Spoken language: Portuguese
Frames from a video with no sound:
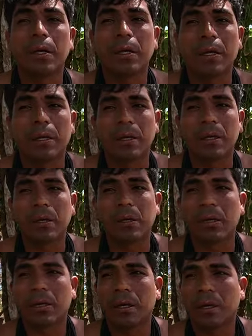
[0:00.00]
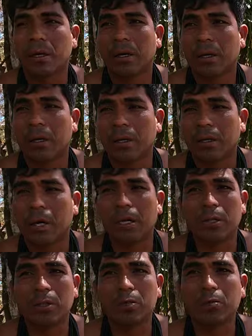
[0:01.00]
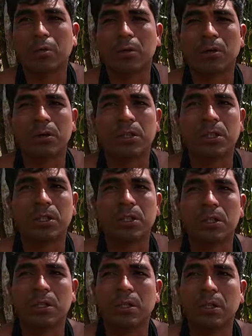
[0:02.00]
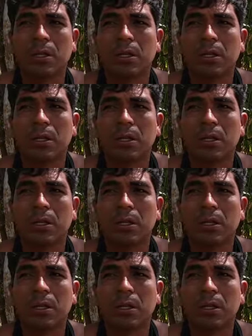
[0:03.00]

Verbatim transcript: e, e é isso, então a gente